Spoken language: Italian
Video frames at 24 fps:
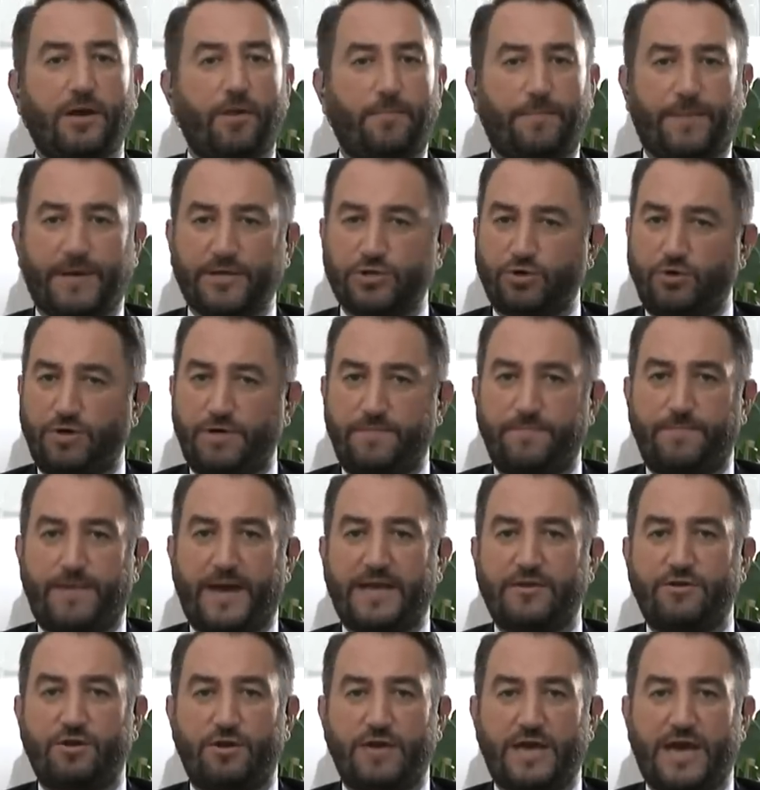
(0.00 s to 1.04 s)
Ho preso un
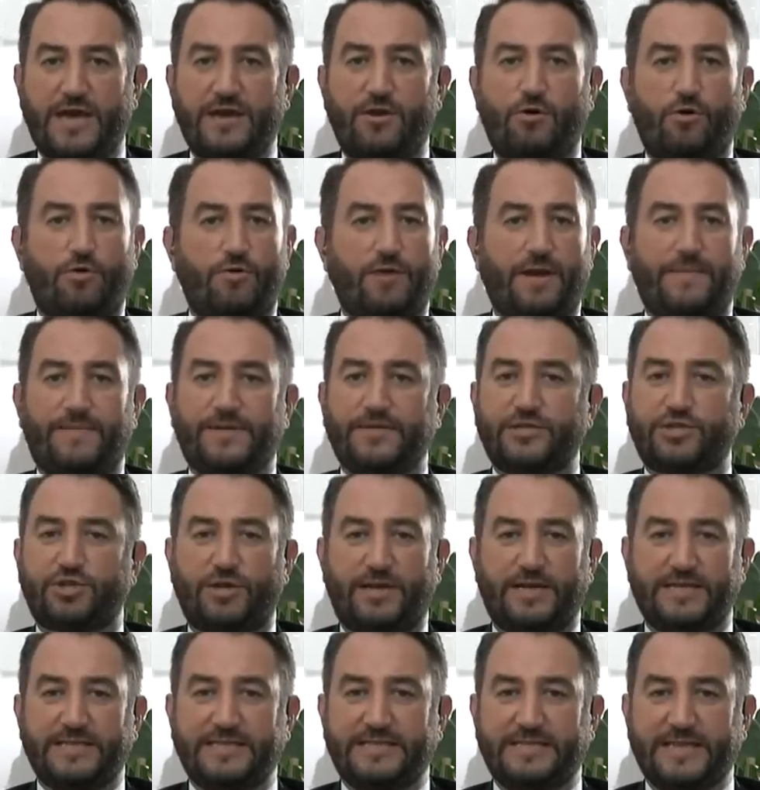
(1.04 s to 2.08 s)
impegno ieri con una
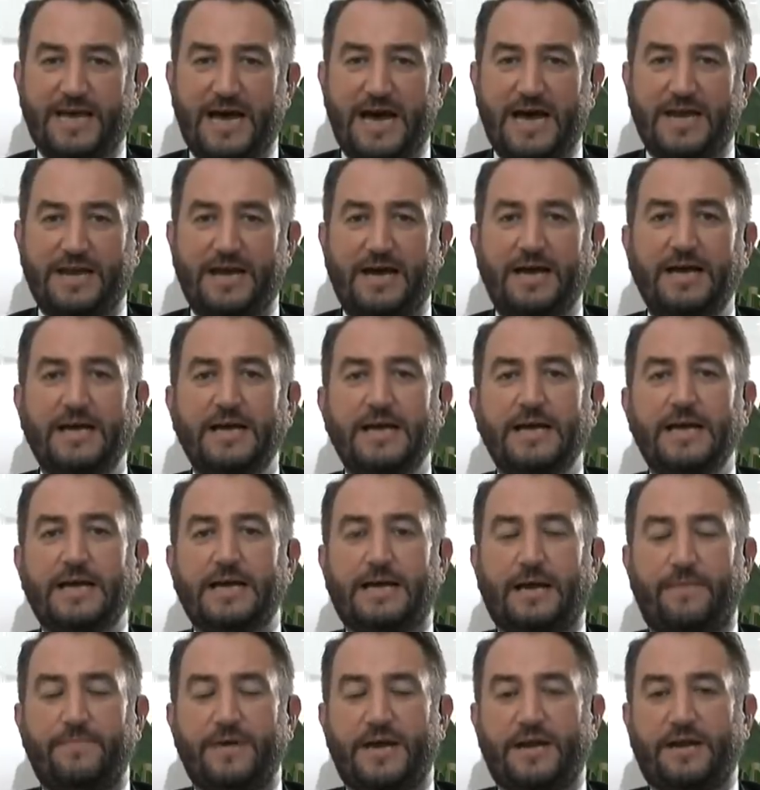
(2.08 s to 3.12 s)
persona anziana
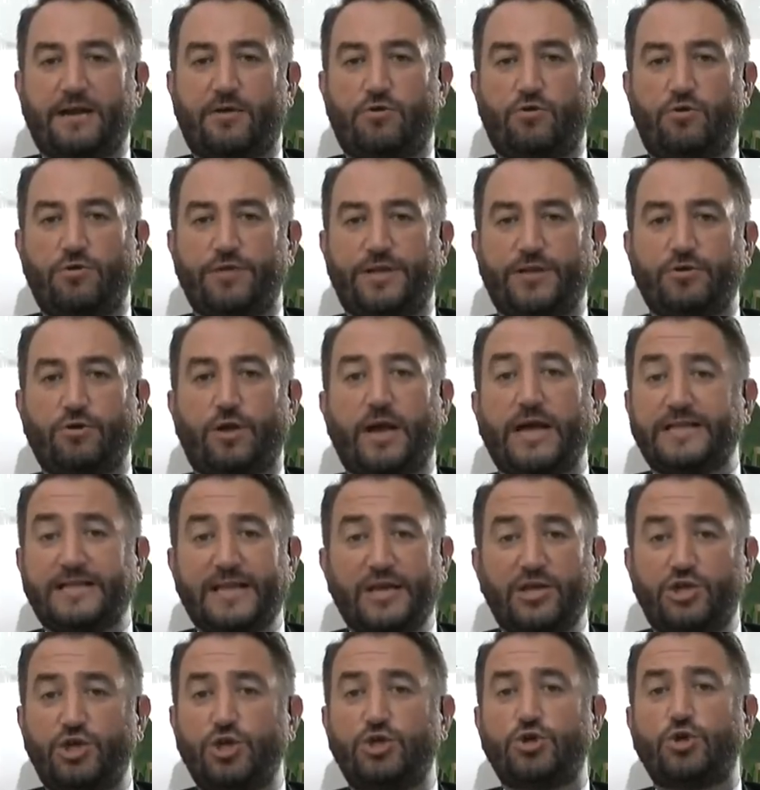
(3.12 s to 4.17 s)
che mi ha raccontato che ha
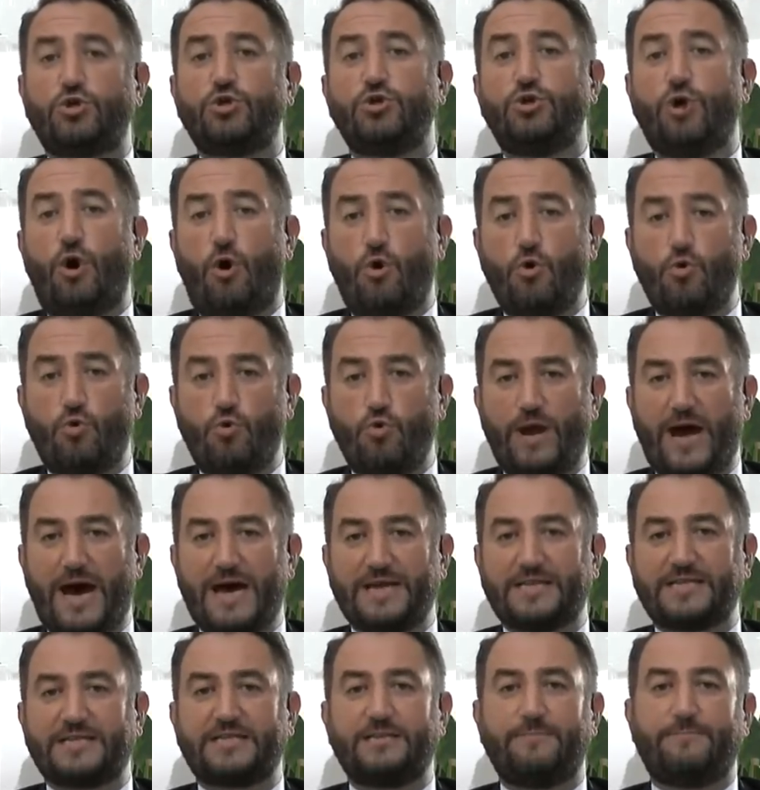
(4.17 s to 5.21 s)
deciso di non
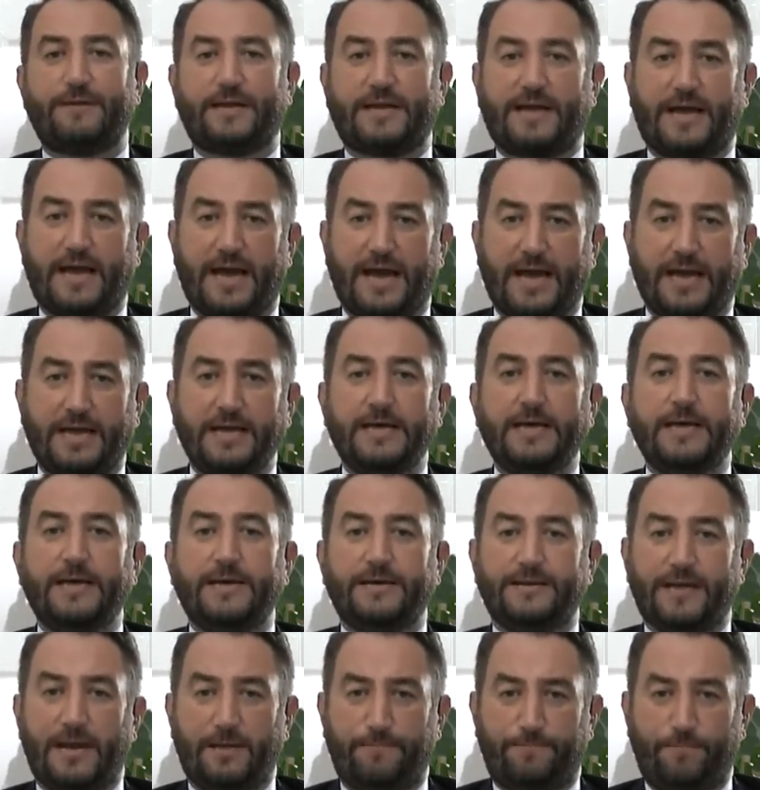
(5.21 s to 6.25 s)
curarsi perché
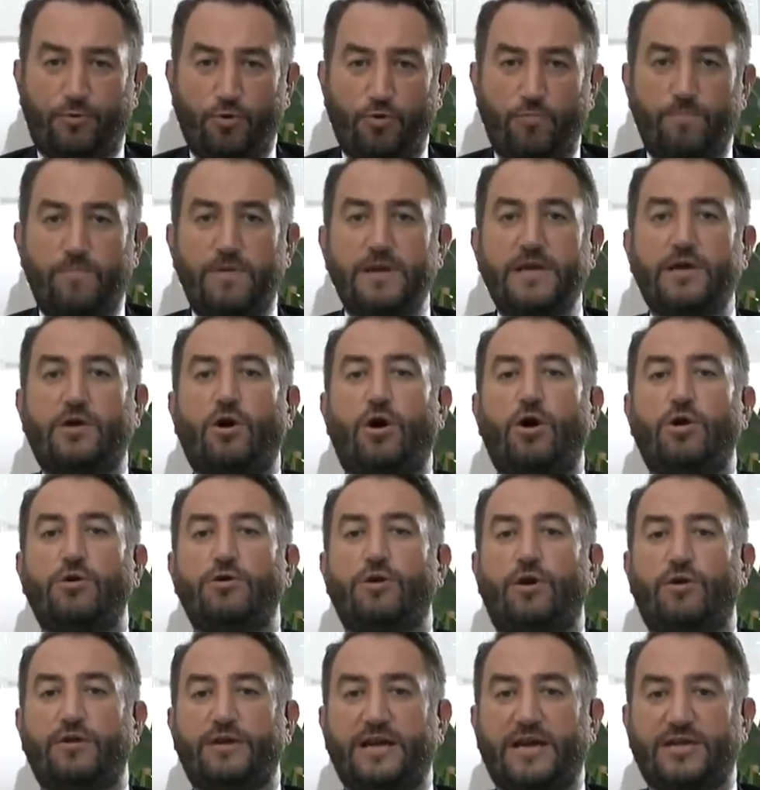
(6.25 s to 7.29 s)
nel pubblico
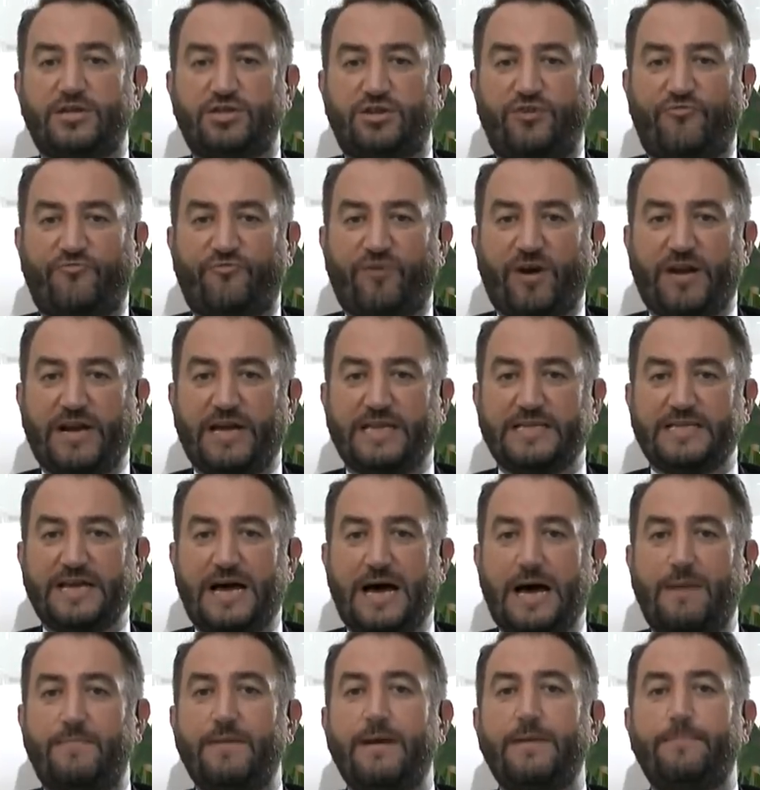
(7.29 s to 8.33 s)
non riesce a fare
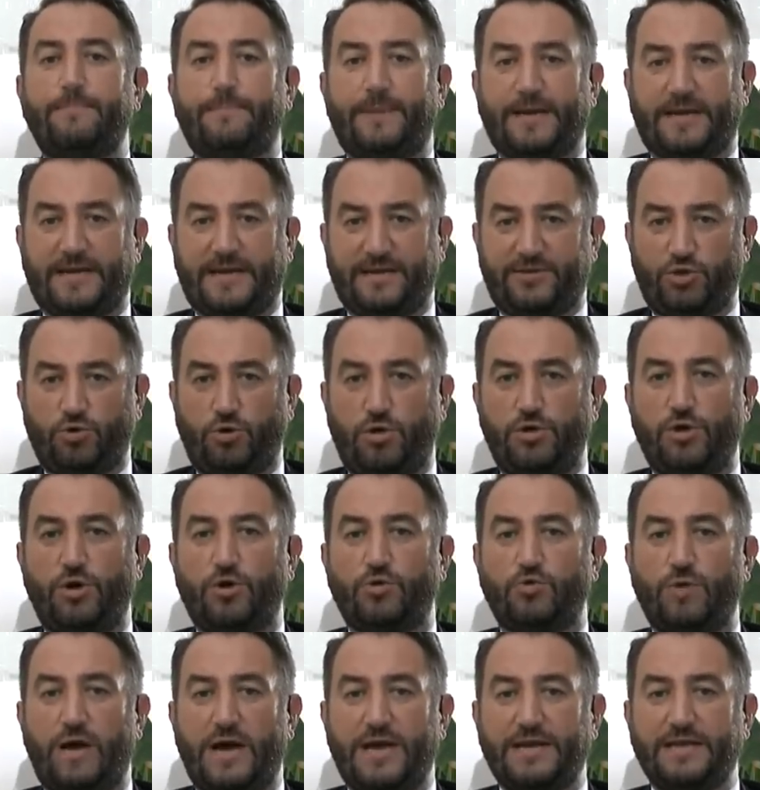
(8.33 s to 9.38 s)
l'esame perché ci vogliono
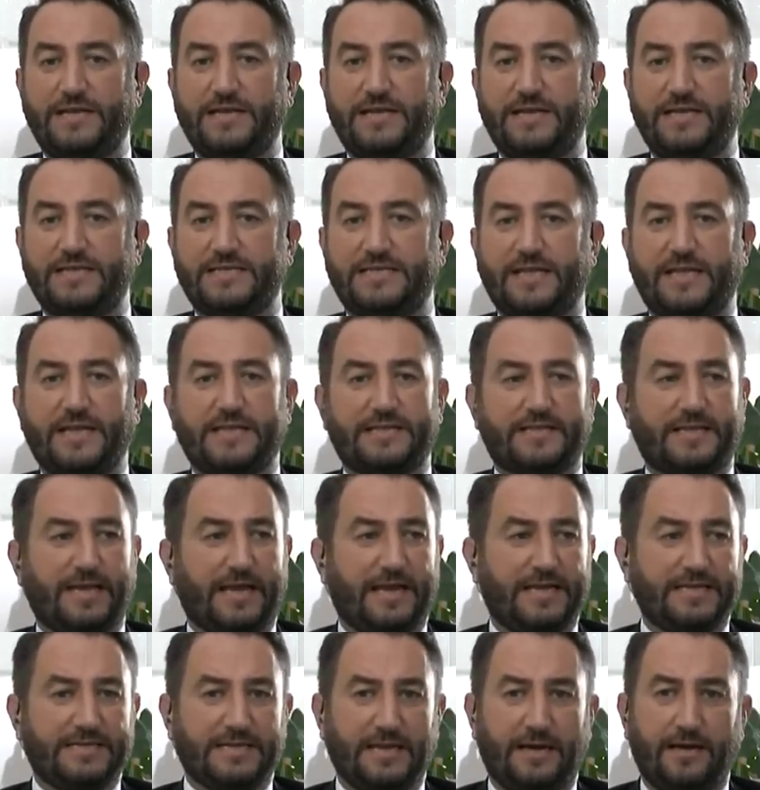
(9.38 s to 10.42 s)
due anni di lista
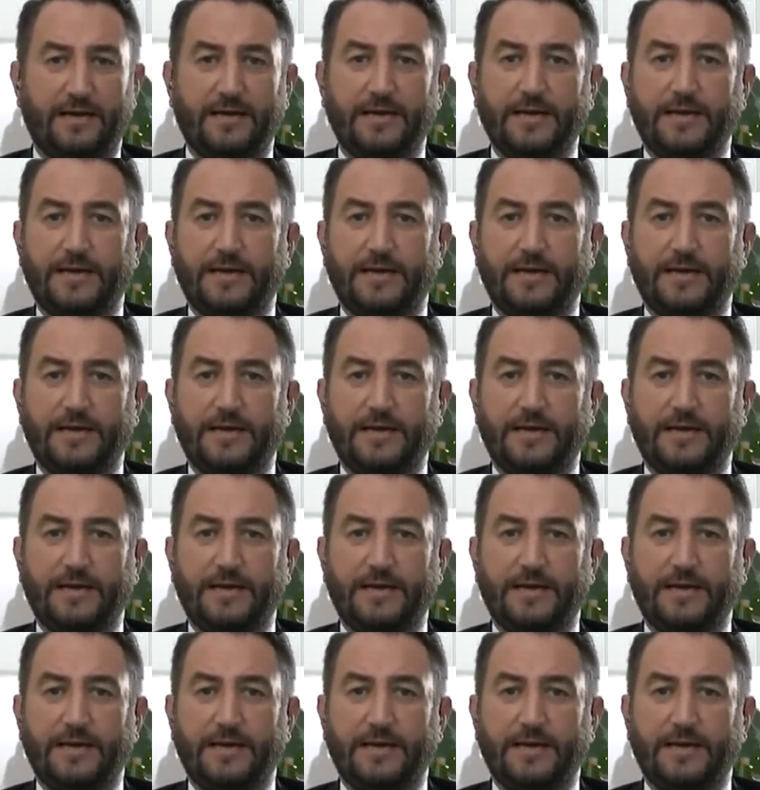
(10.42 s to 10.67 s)
d'attesa,